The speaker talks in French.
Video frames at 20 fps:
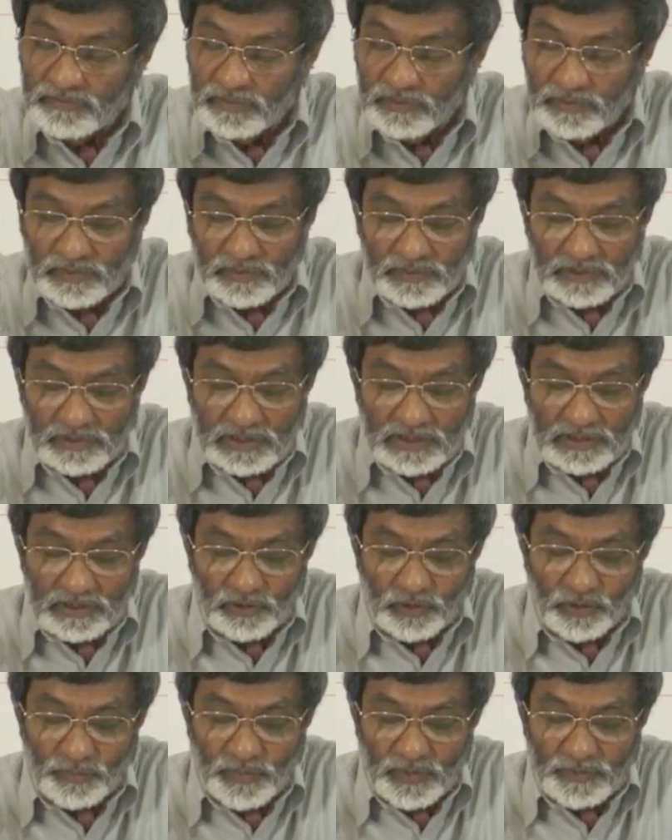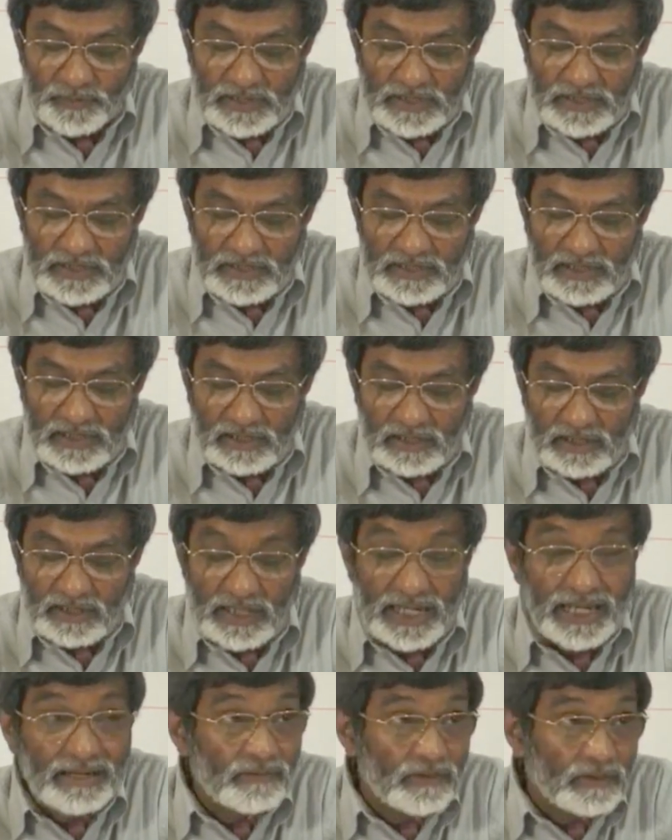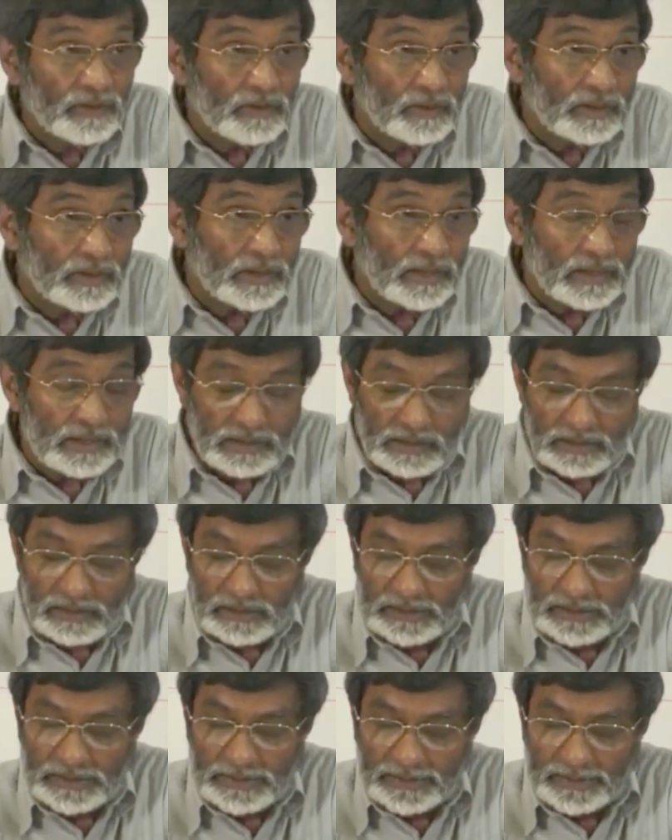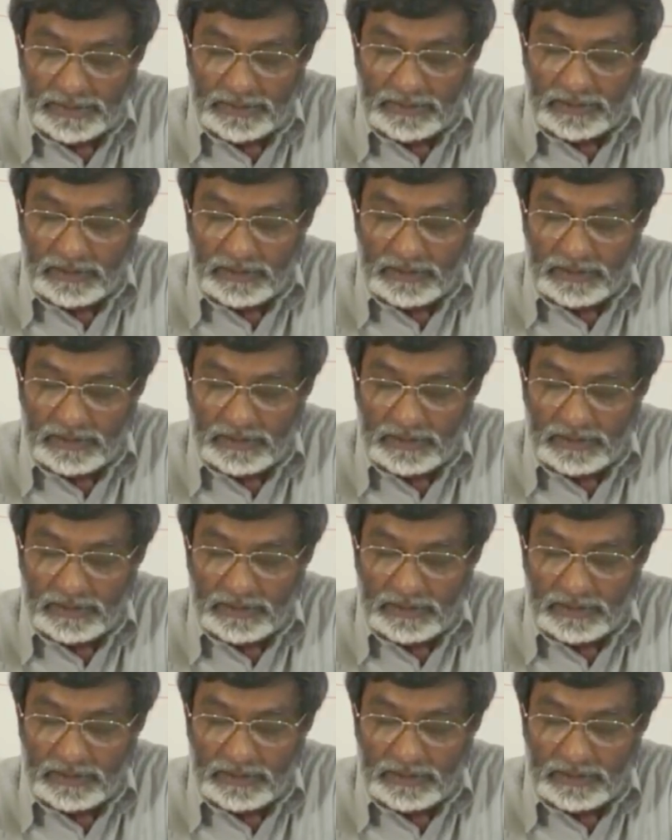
juive au cours des deux premiers siècles avant notre ère